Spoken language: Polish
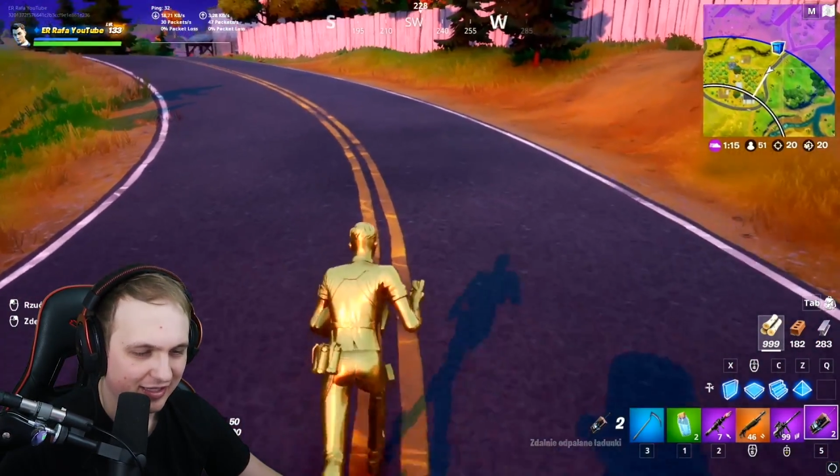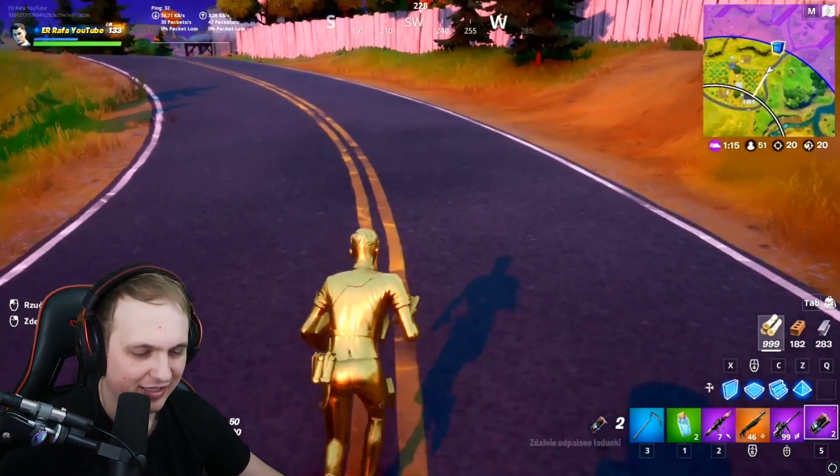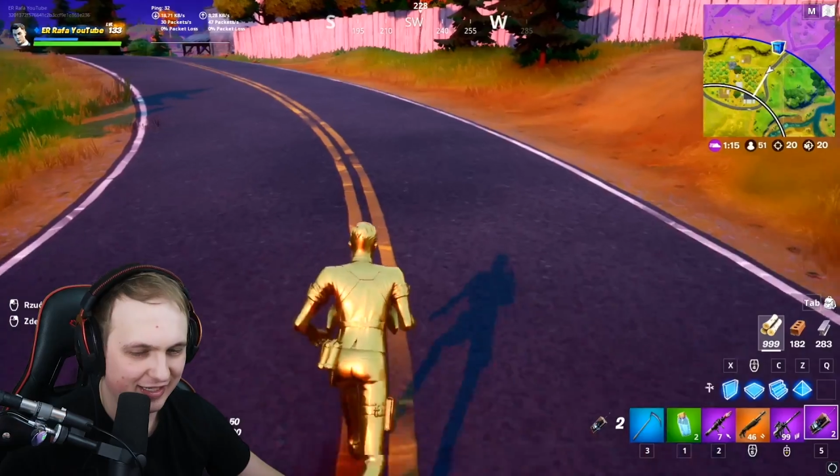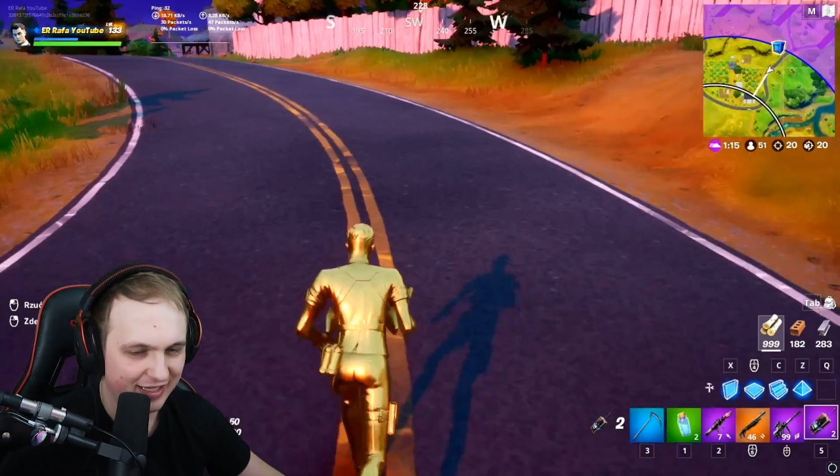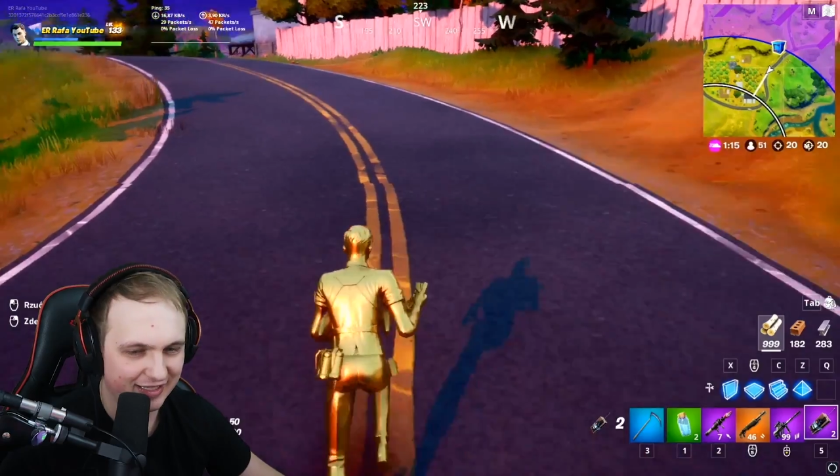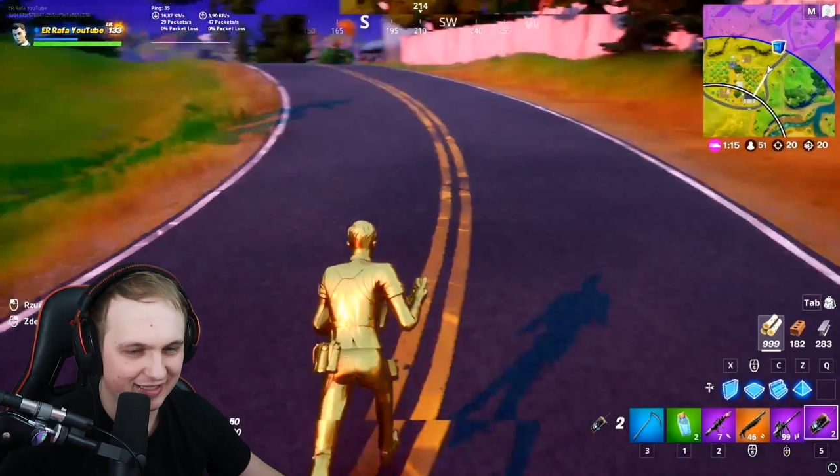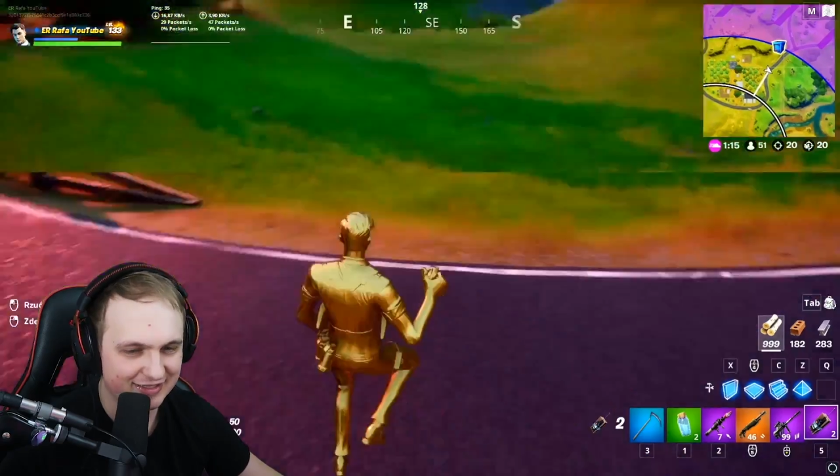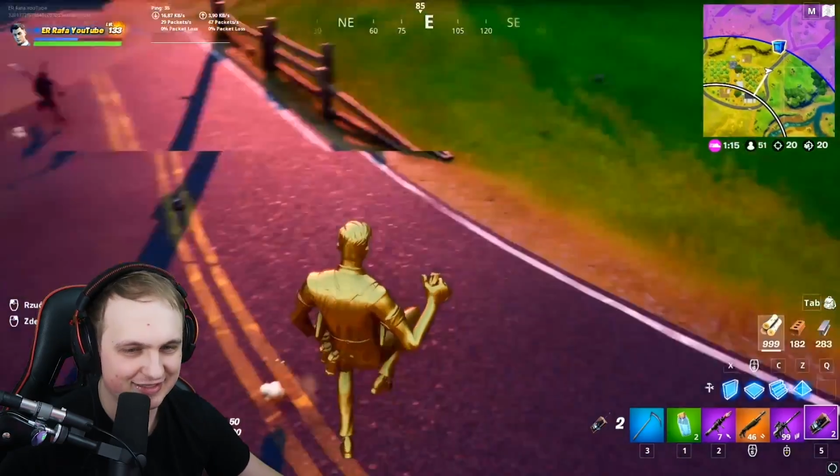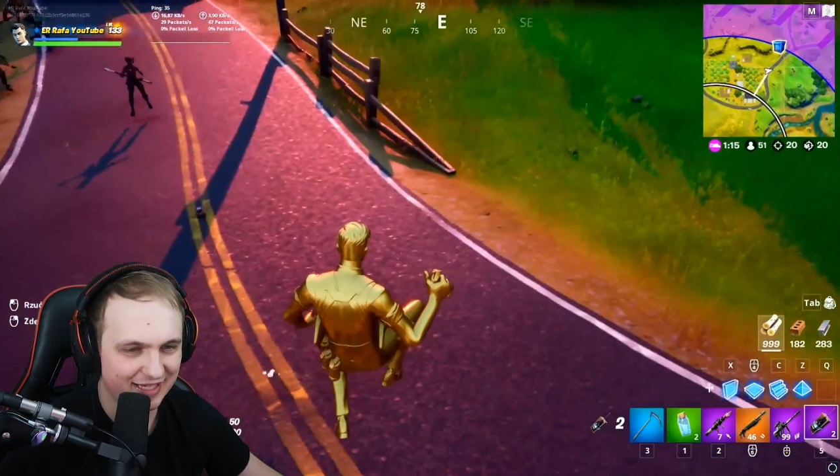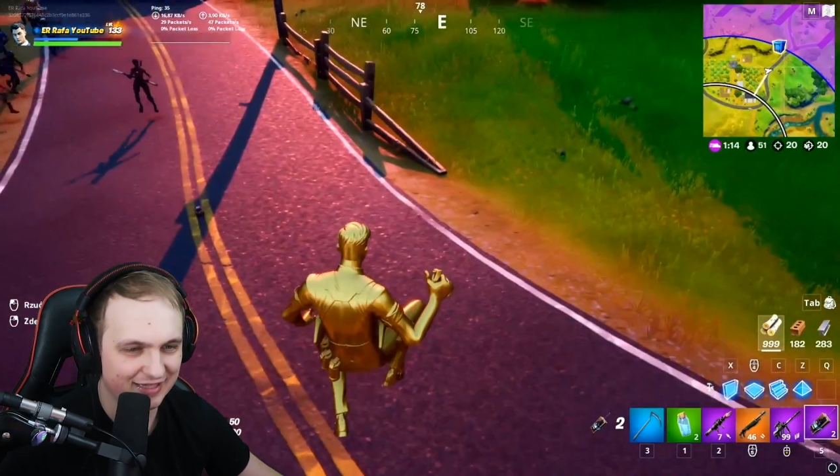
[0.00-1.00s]

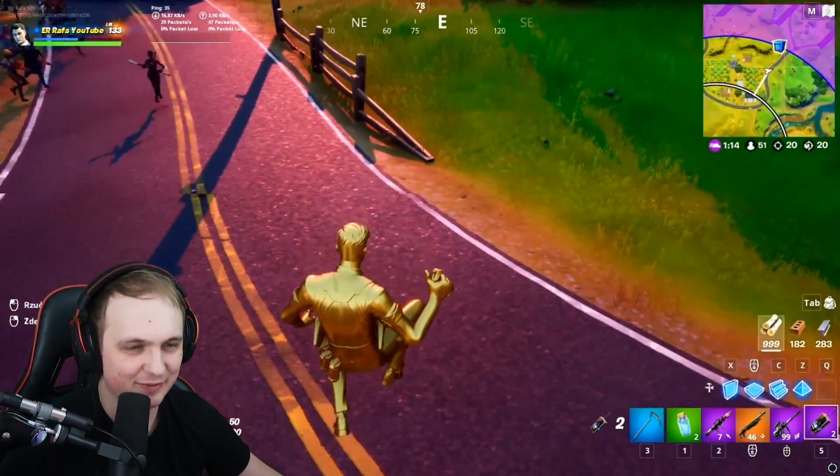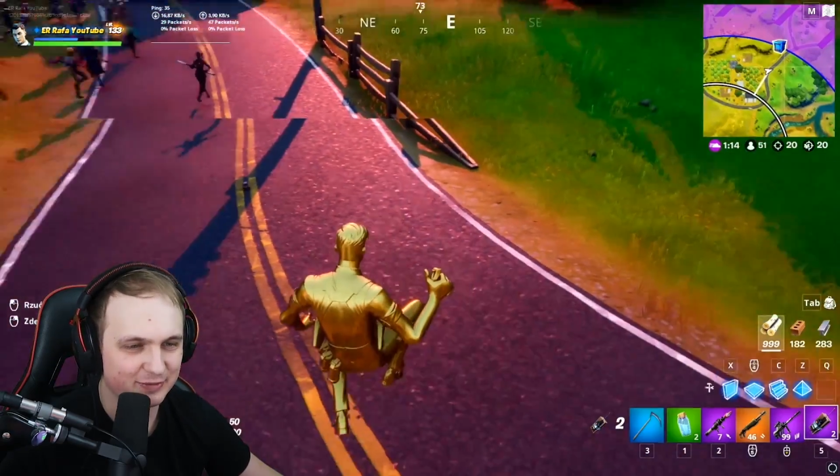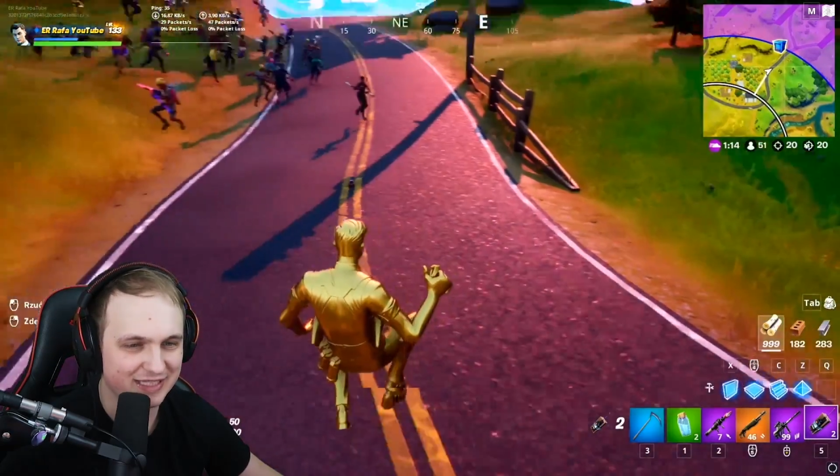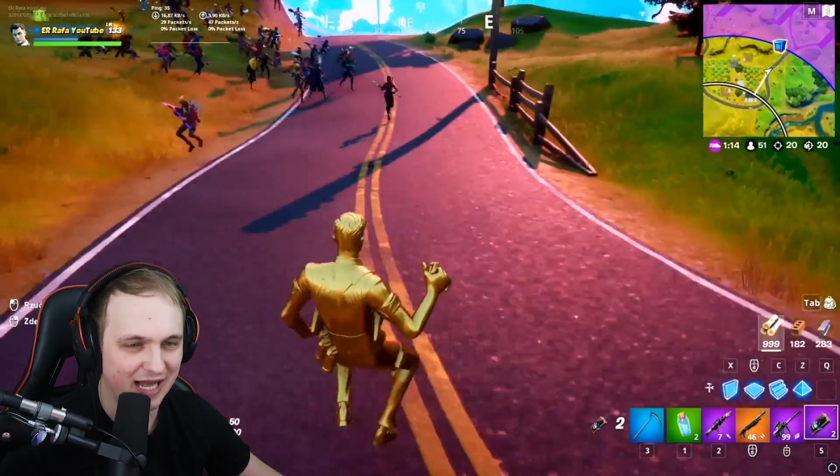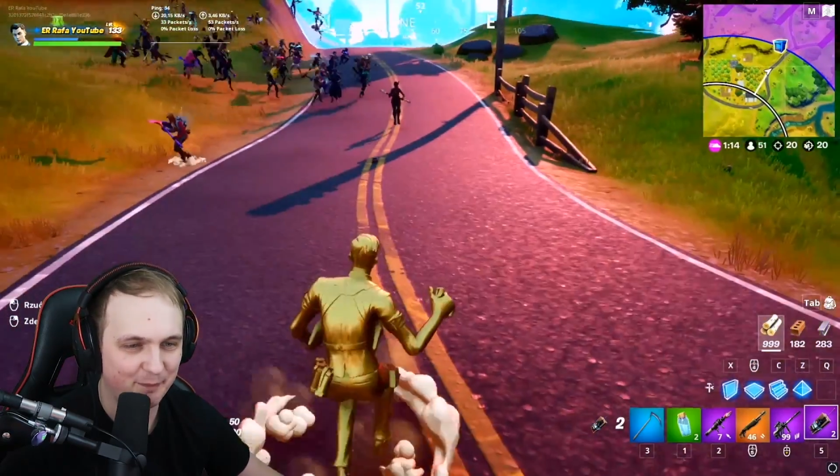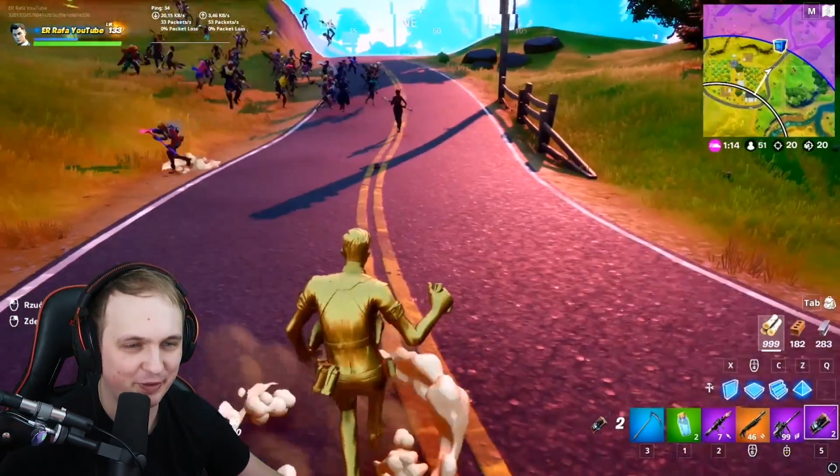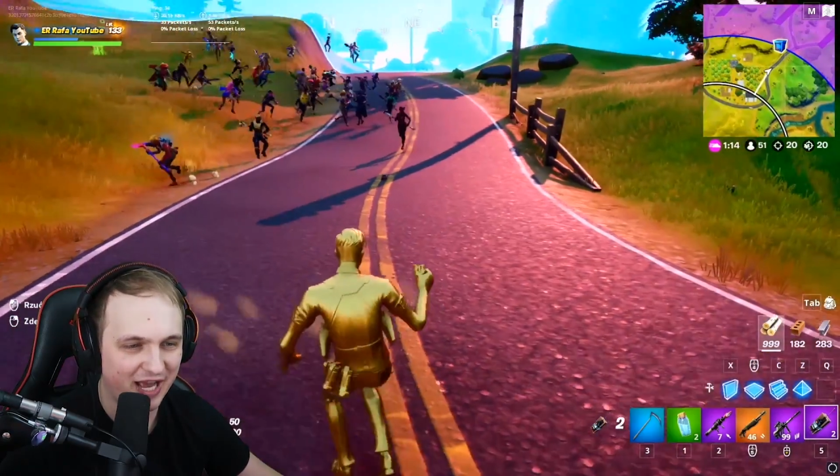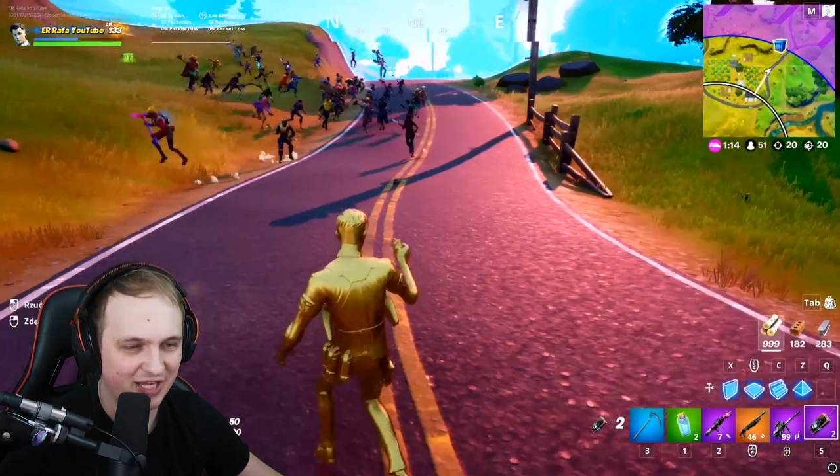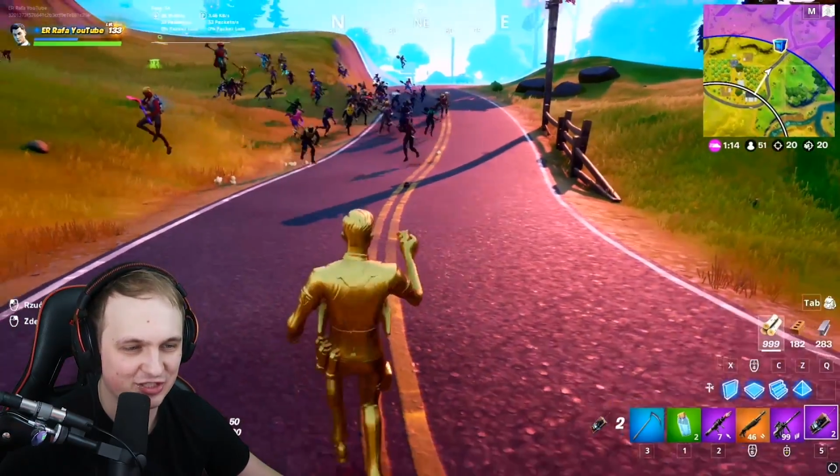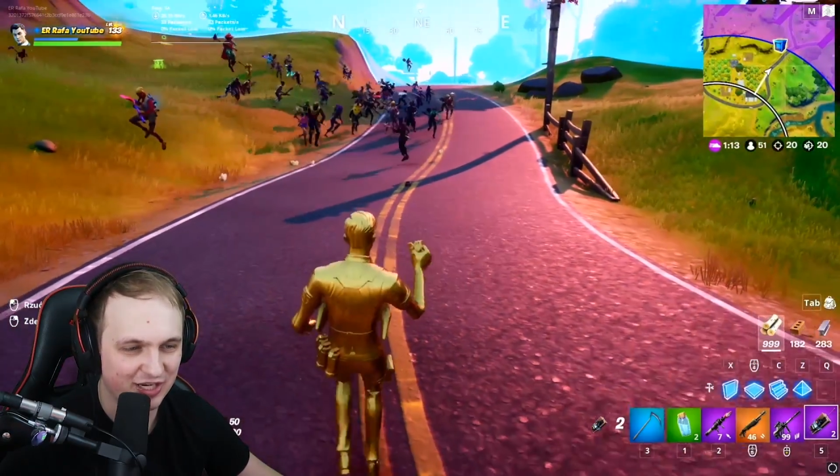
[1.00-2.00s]
Jeden za...
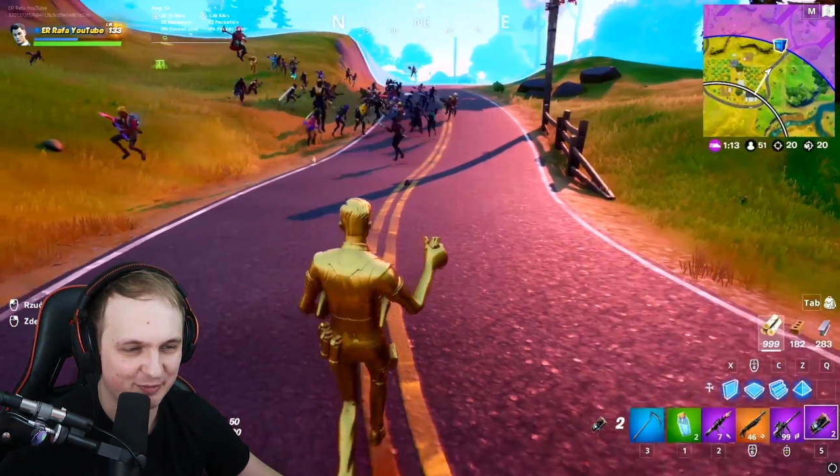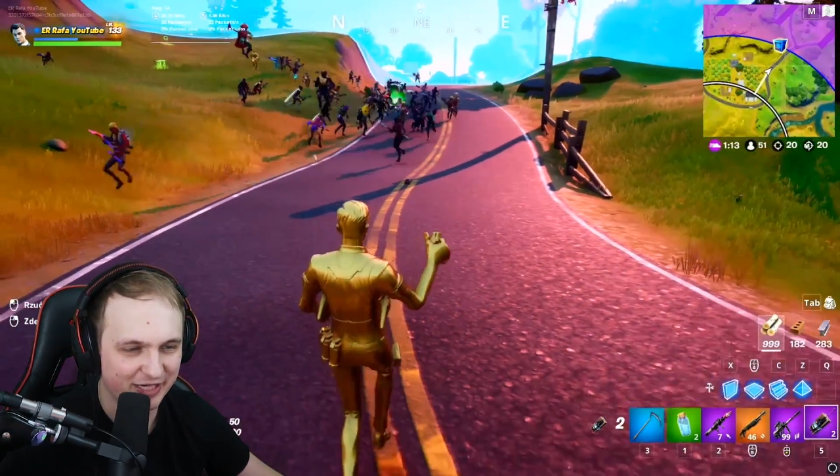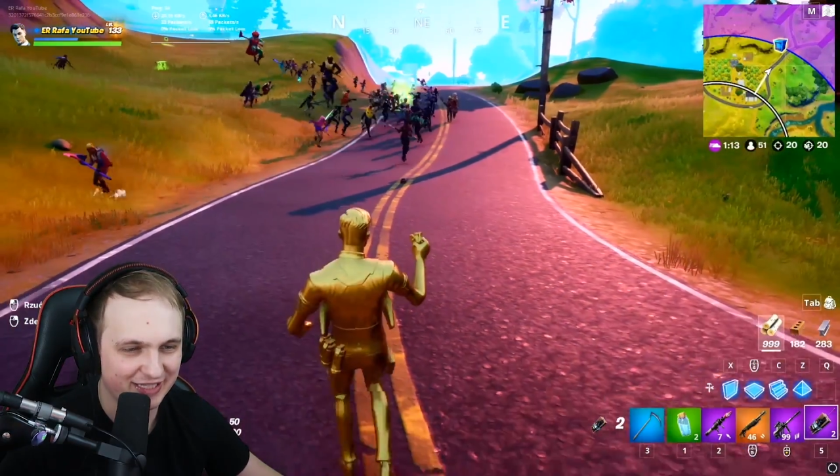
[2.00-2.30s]
Zapraszam,